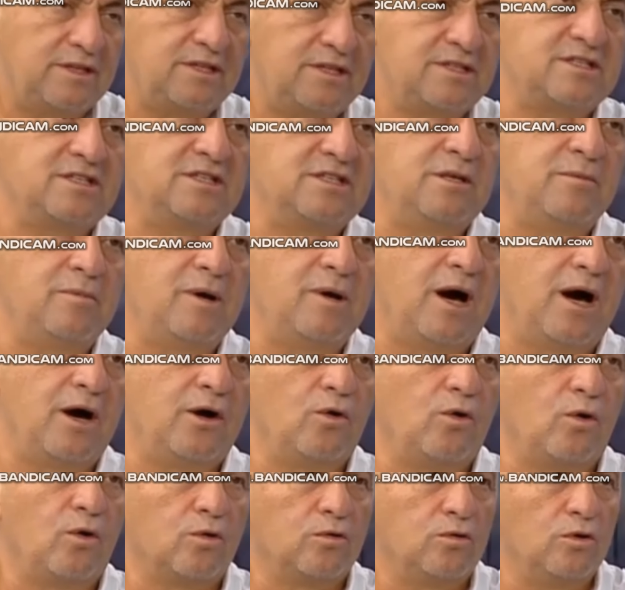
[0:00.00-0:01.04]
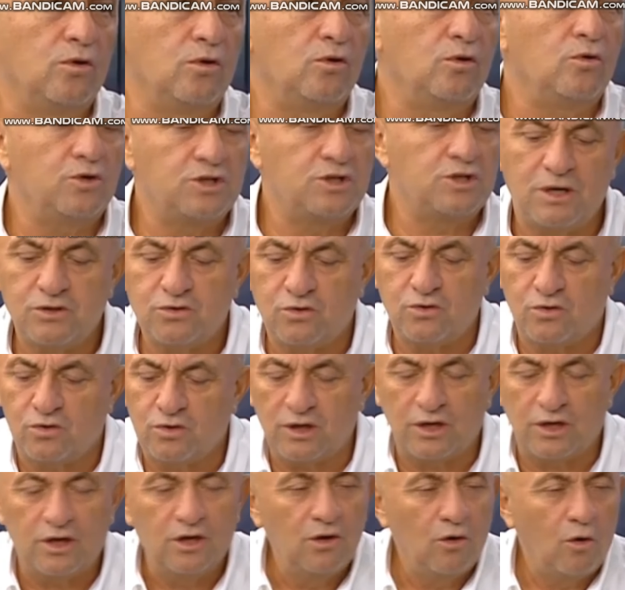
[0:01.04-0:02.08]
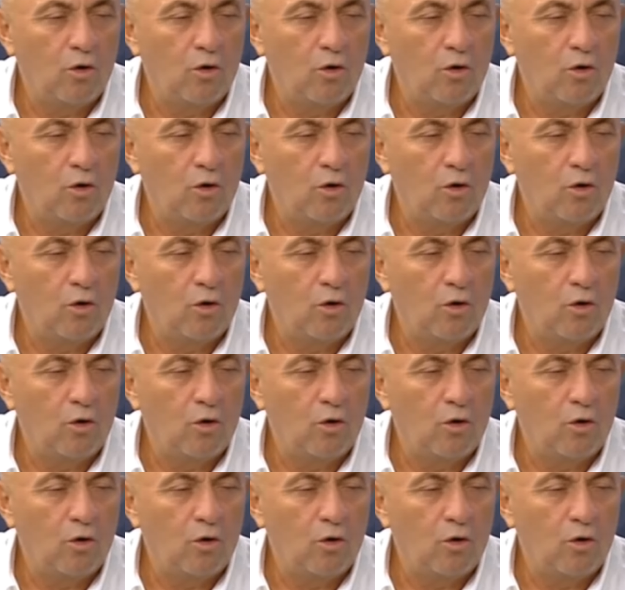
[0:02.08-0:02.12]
dizinde bir ağrı oldu. Olmak zorunda.